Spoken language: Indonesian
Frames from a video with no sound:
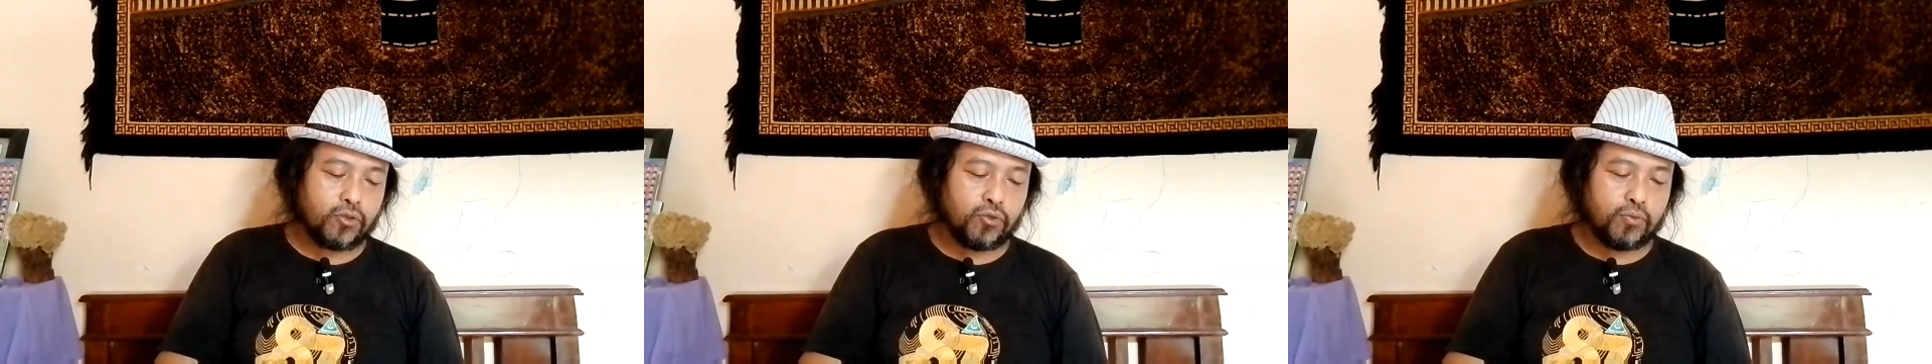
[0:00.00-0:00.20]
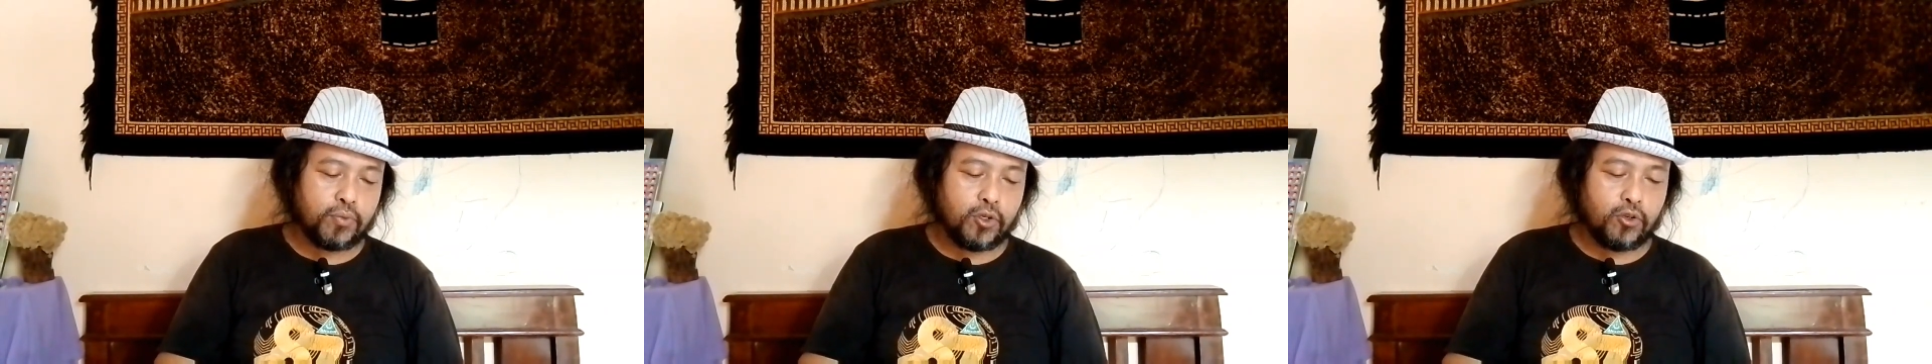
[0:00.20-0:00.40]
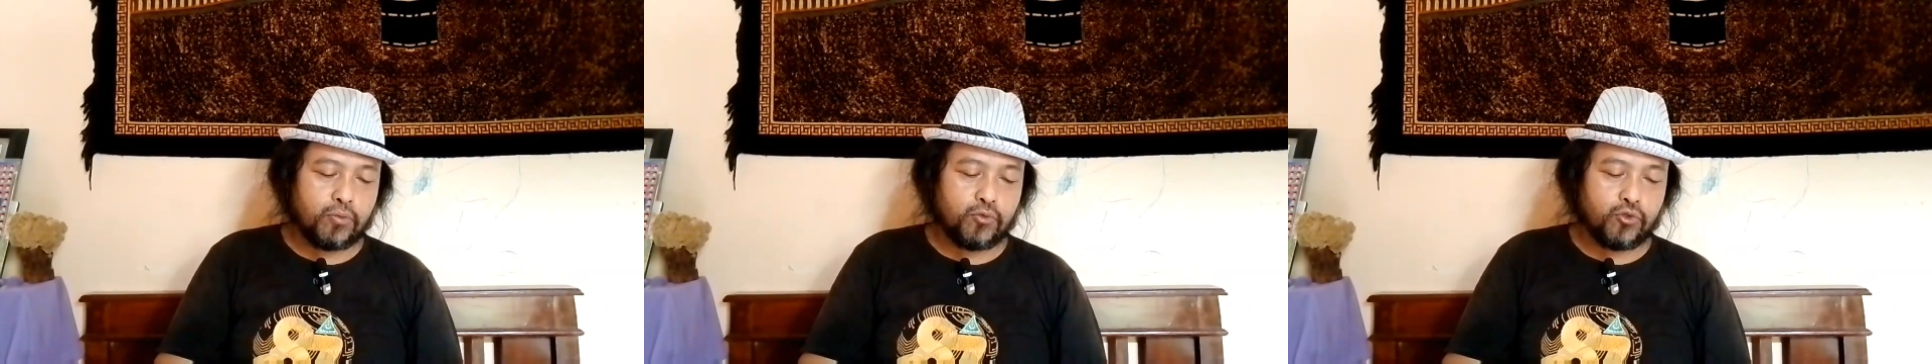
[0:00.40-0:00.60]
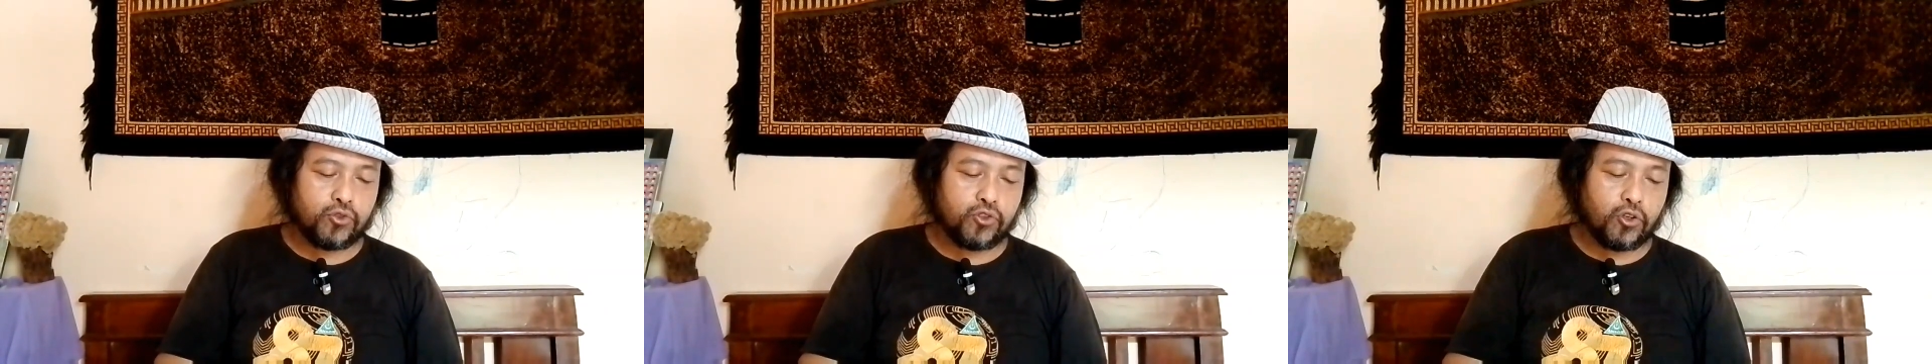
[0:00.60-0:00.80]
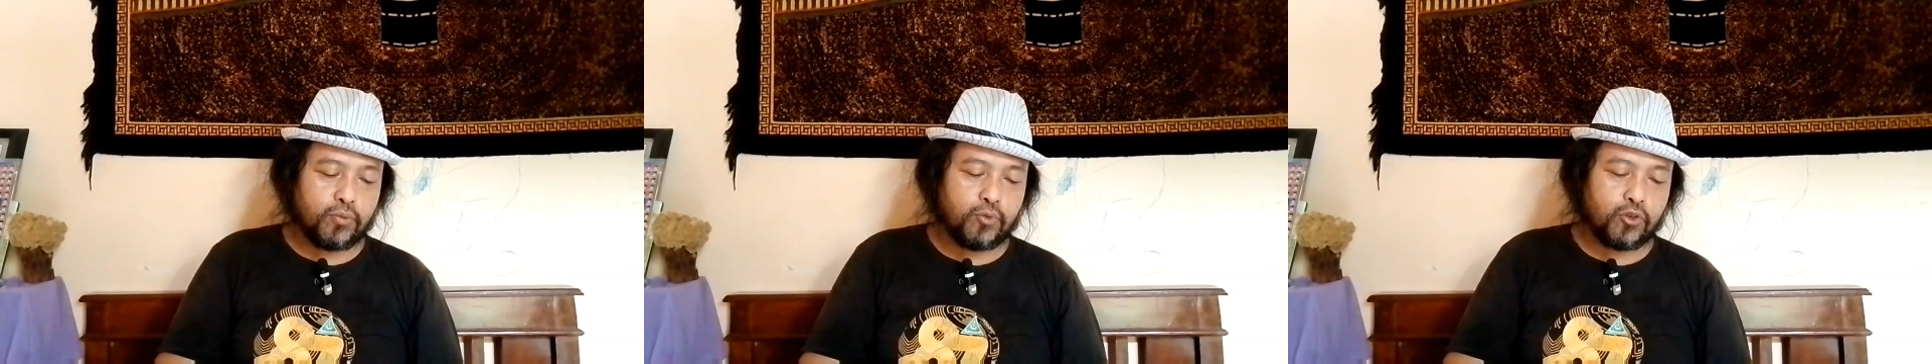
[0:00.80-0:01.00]
itu belum
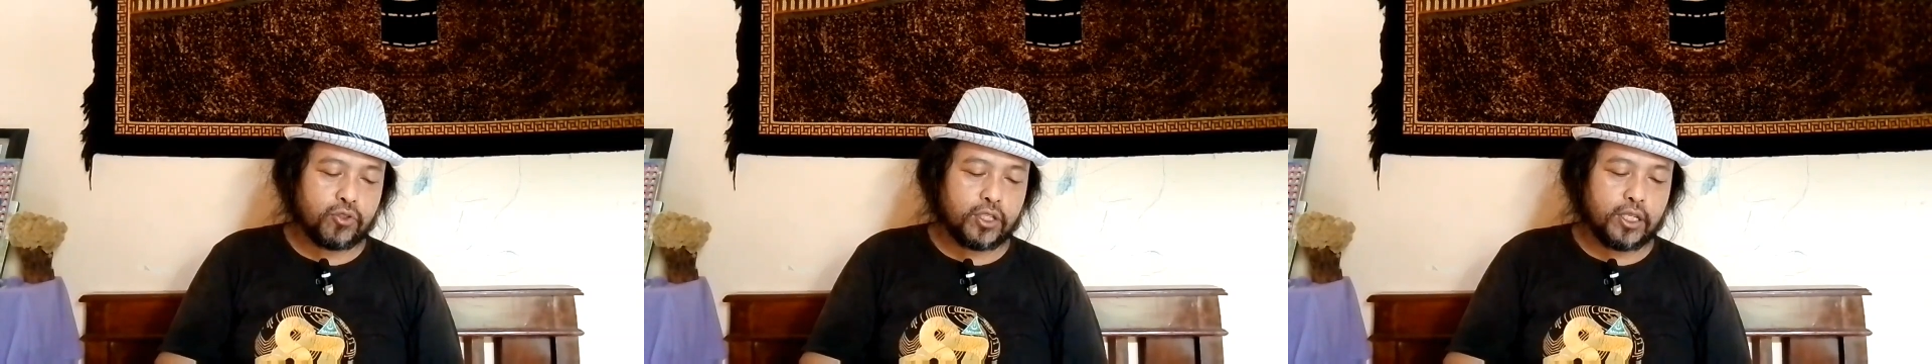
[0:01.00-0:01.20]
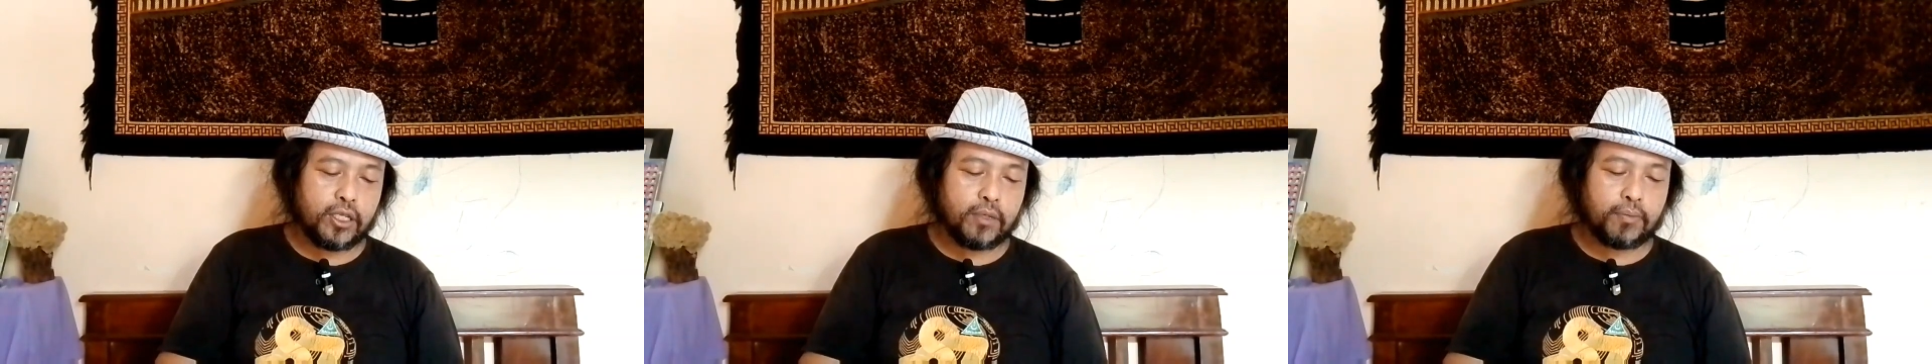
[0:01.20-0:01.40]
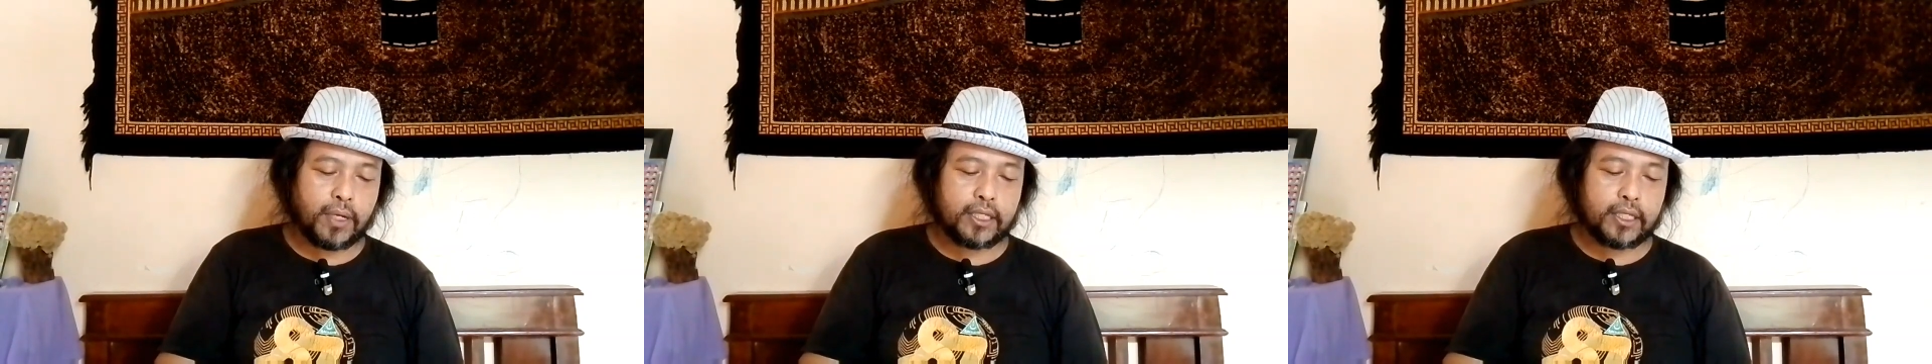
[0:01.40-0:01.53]
muncul bukti